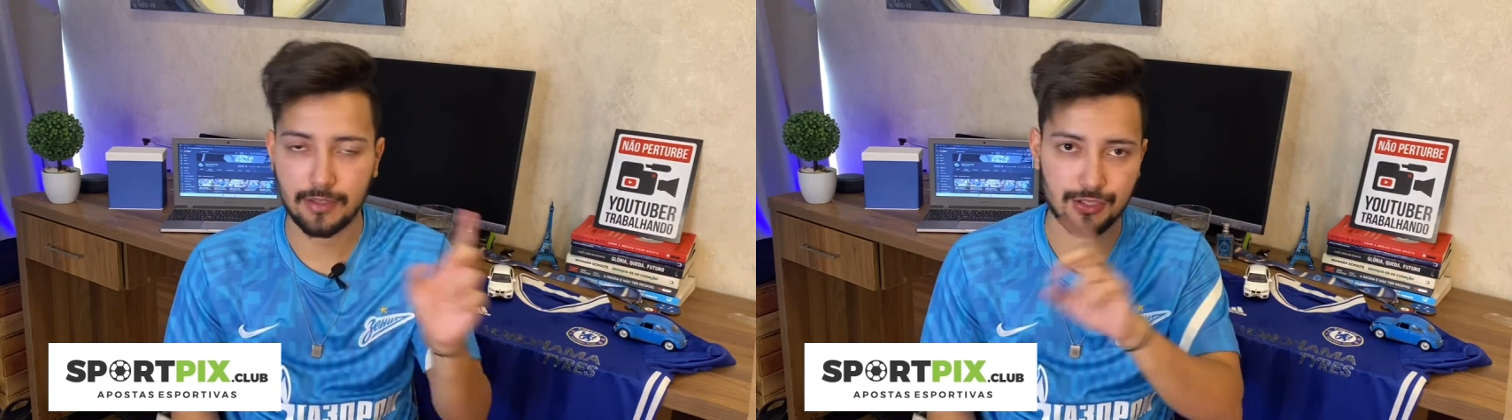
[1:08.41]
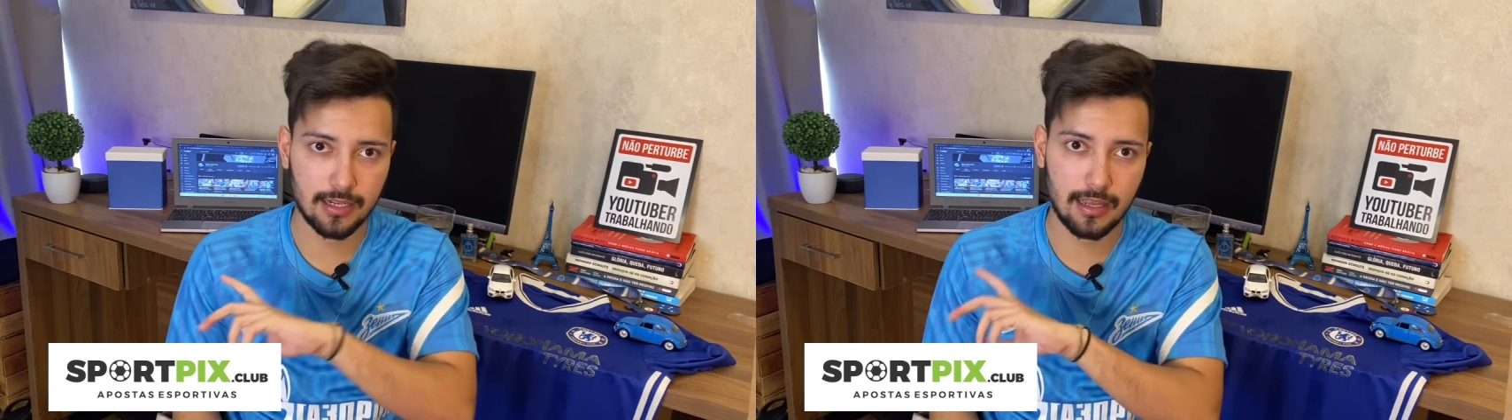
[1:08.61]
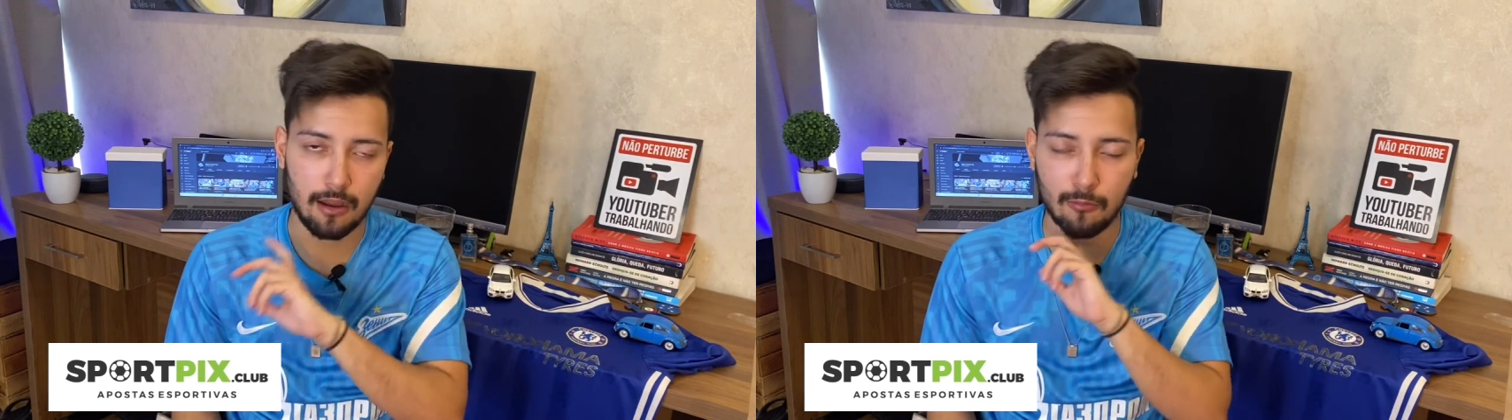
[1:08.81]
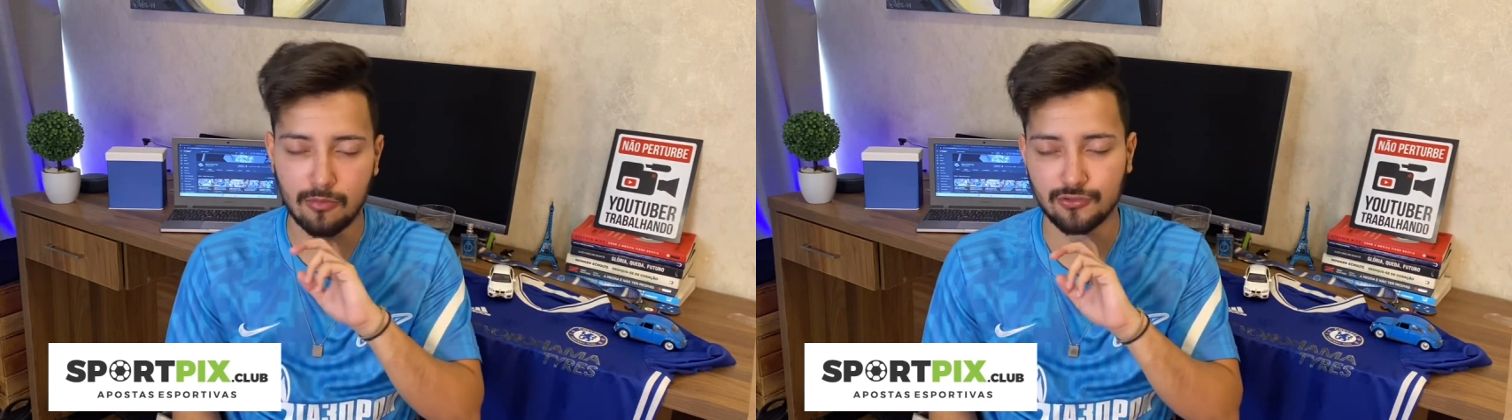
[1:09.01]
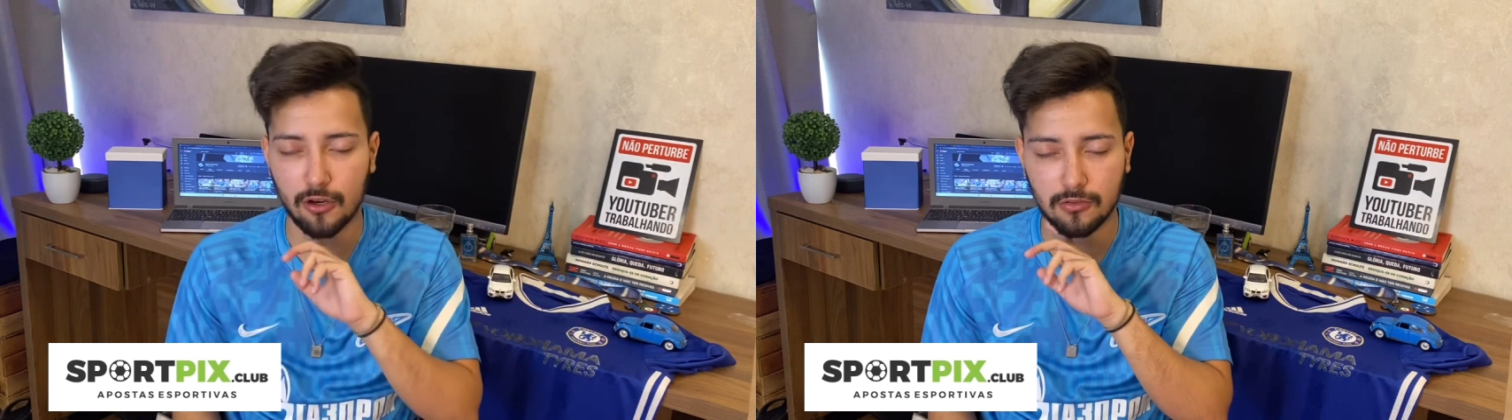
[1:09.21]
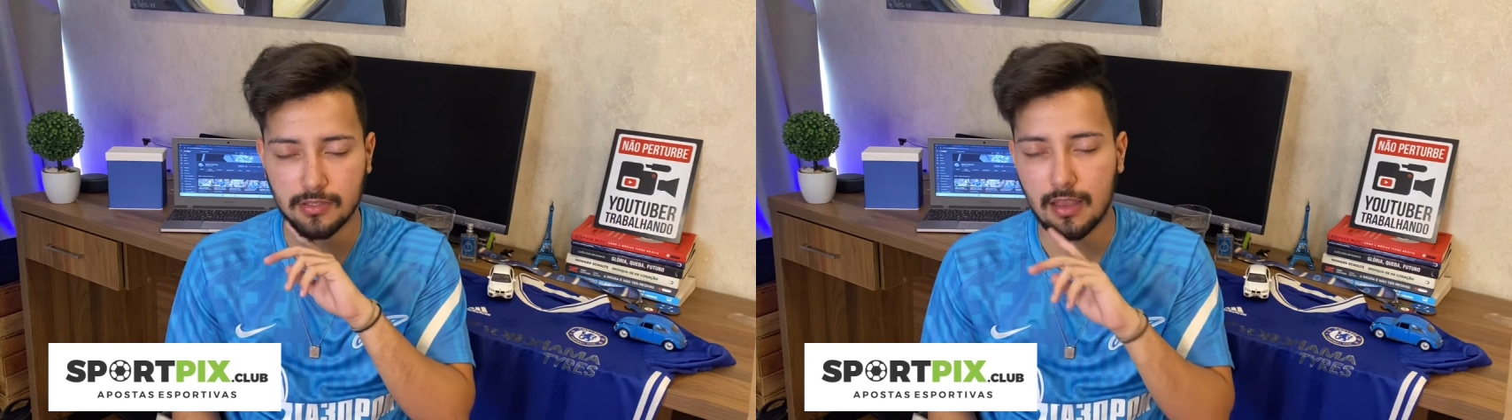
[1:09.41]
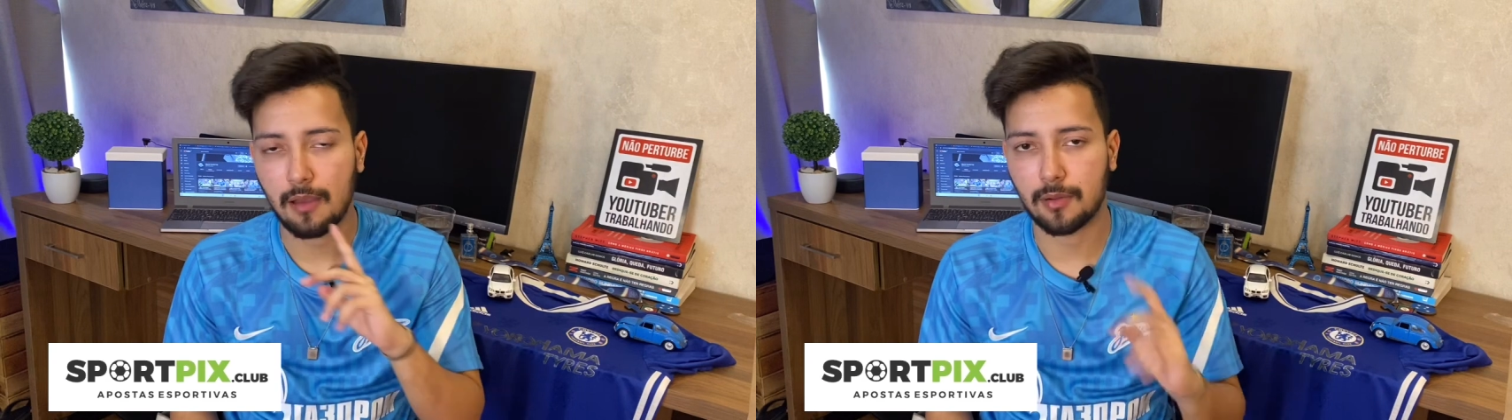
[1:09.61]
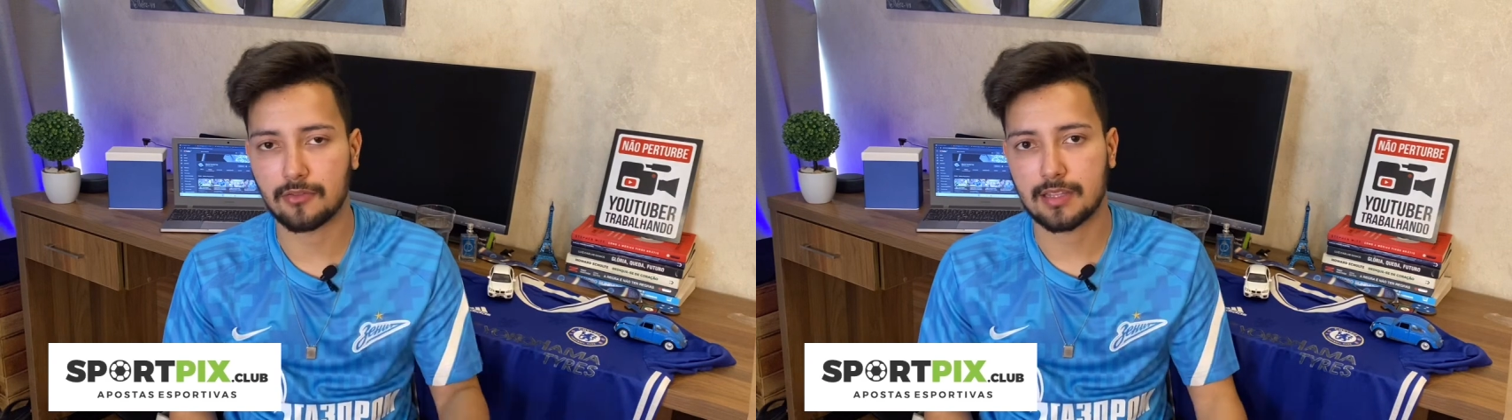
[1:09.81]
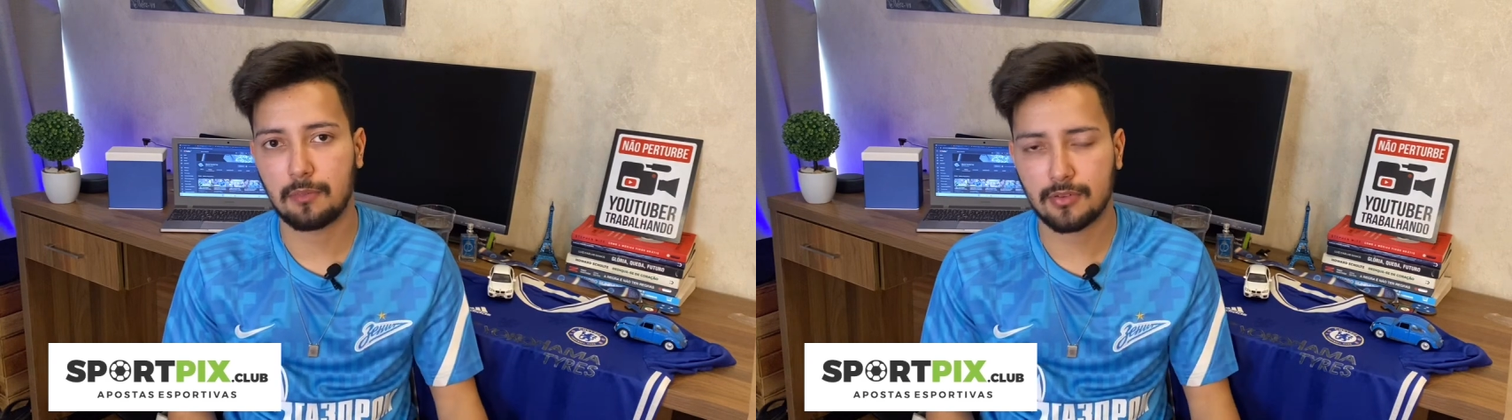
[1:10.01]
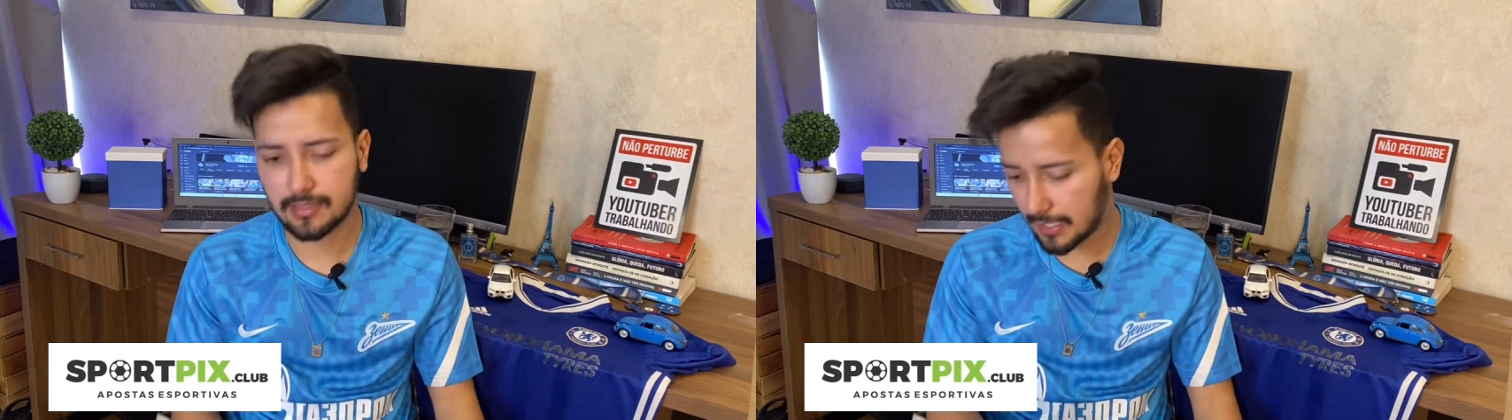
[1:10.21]
Deixei aqui alguns jogos para você
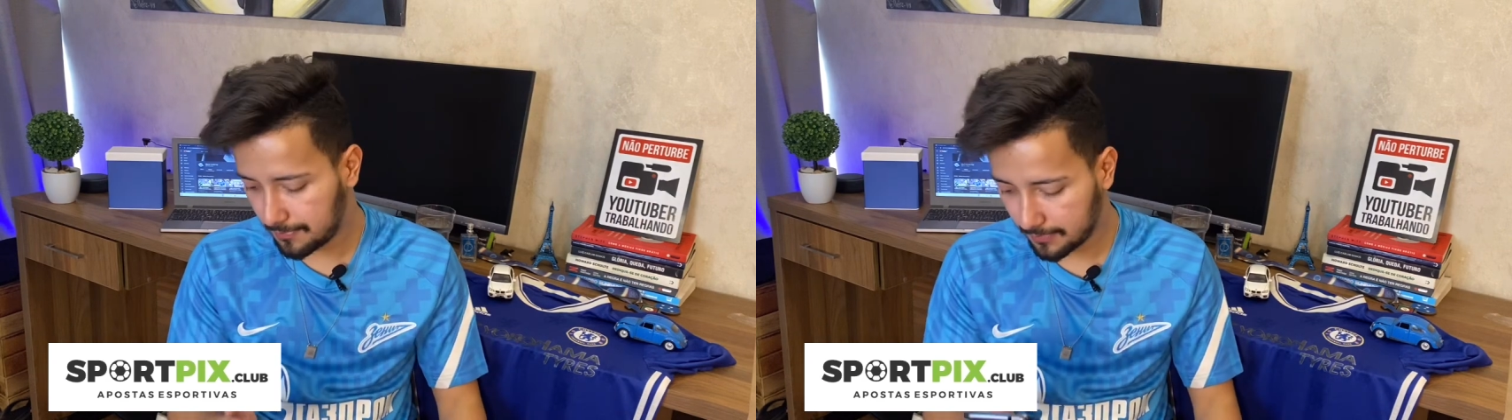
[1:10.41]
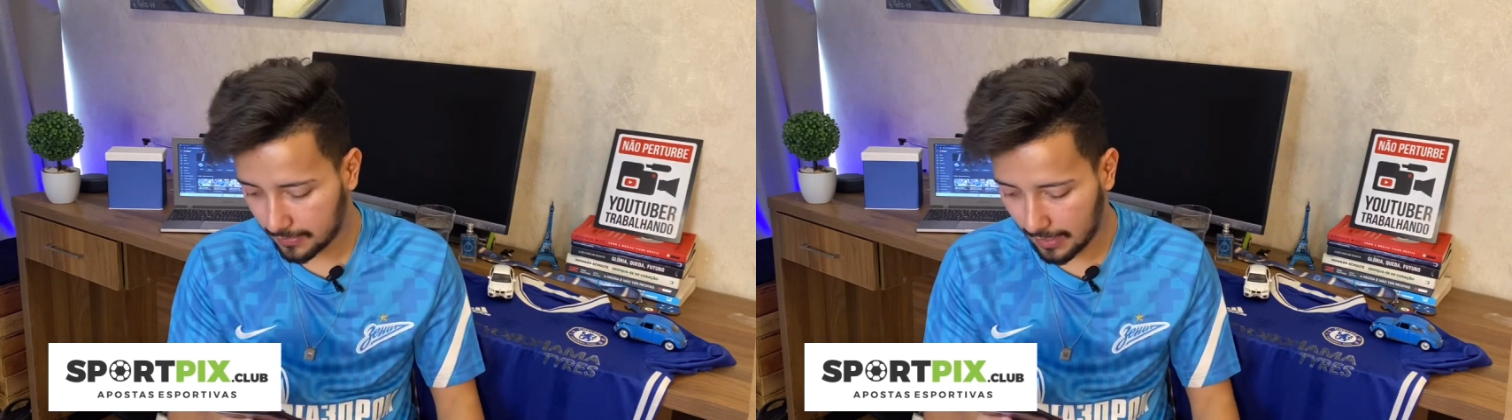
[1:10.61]
apostar,